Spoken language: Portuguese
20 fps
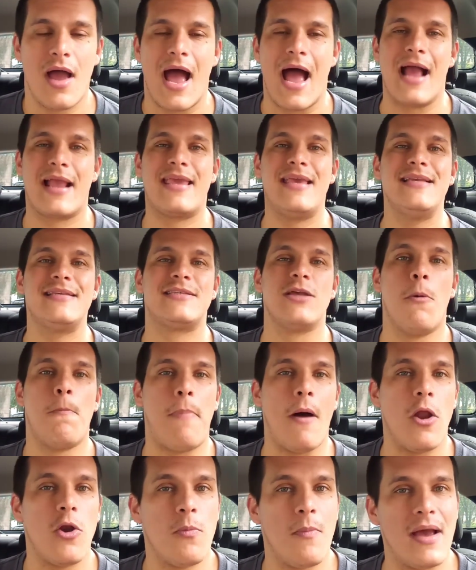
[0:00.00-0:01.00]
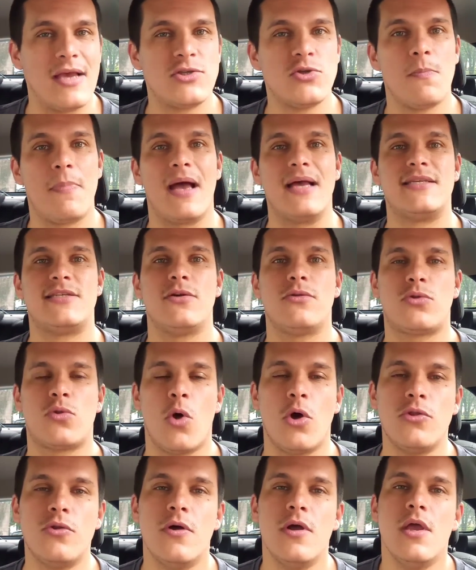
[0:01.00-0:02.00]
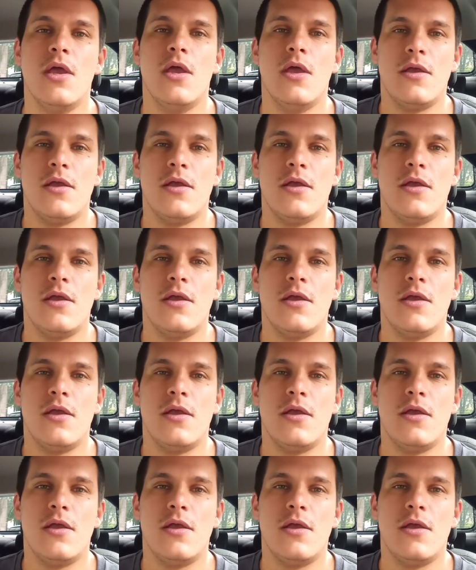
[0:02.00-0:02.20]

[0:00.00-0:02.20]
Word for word: aqui em São Paulo, mas no Brasil todo,